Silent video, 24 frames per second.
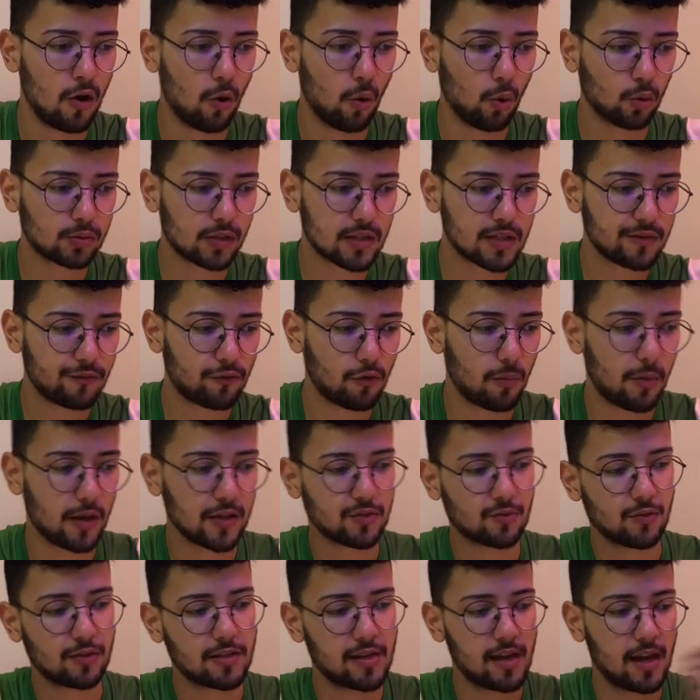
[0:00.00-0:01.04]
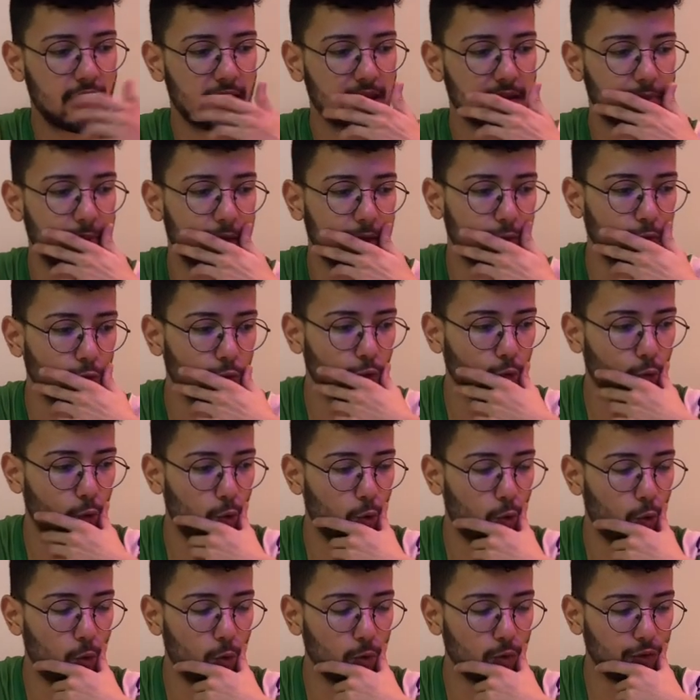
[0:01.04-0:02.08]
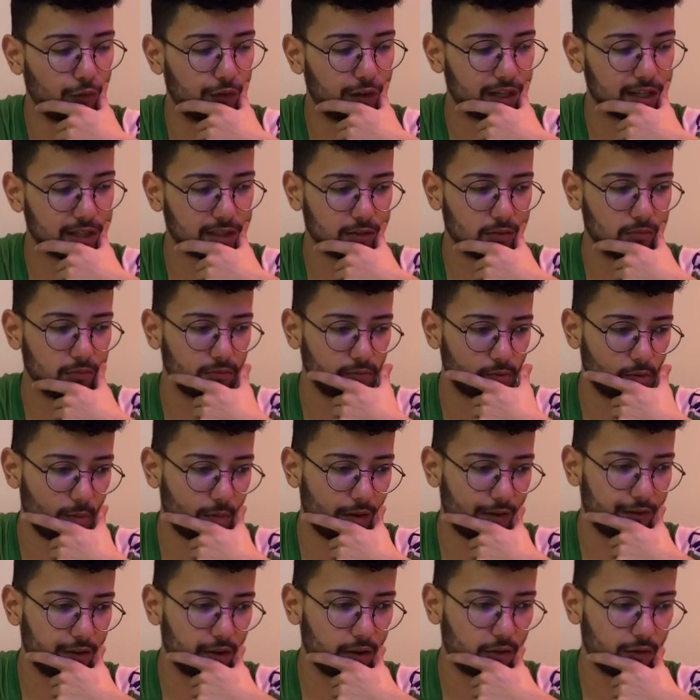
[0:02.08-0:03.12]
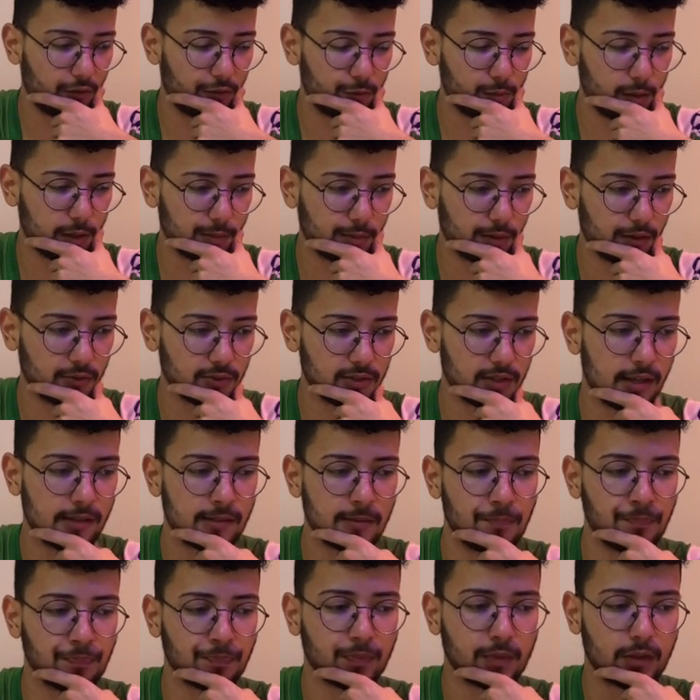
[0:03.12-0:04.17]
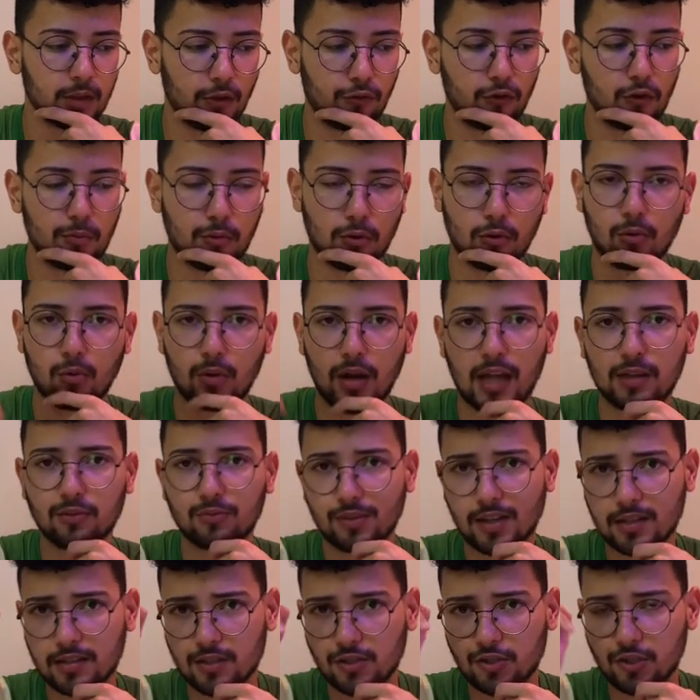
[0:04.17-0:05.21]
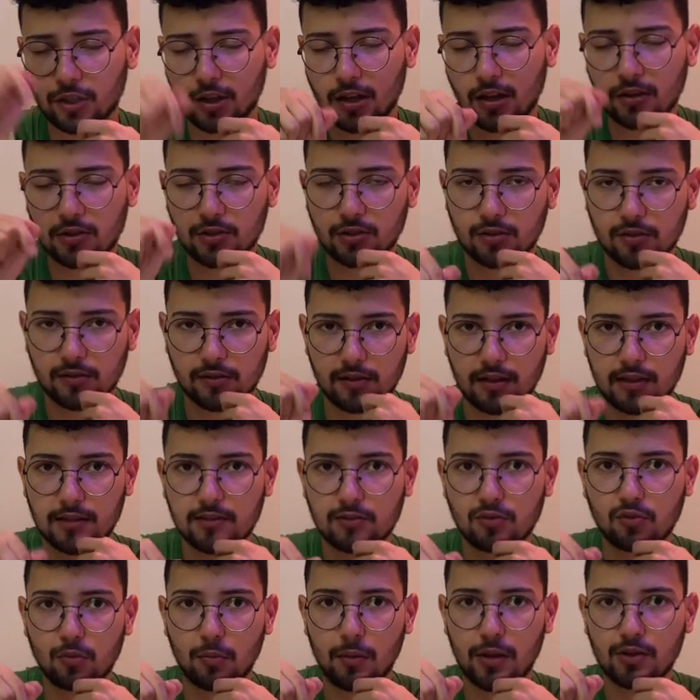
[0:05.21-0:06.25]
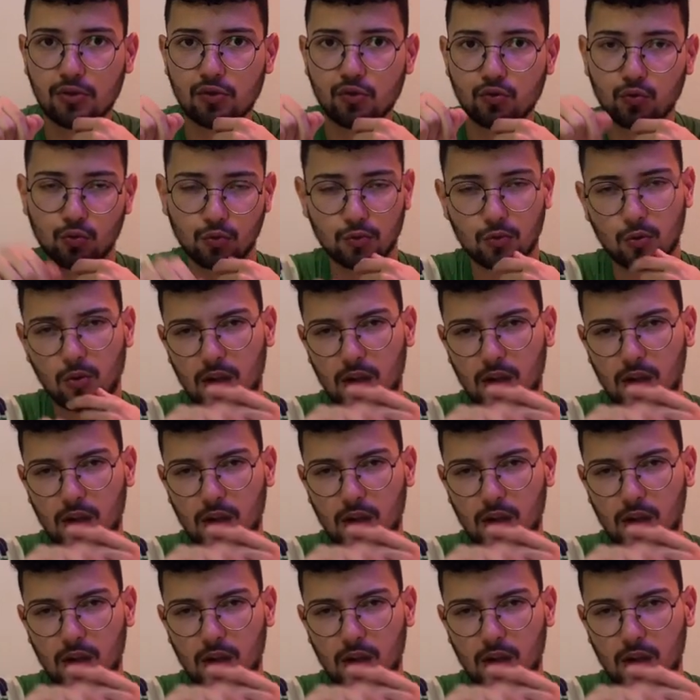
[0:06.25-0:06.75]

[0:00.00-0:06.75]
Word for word: Outras informações é a respeito do, do Fernandão, como havia confirmado para vocês, não foi procurado nessas janelas de transferências do mês de junho.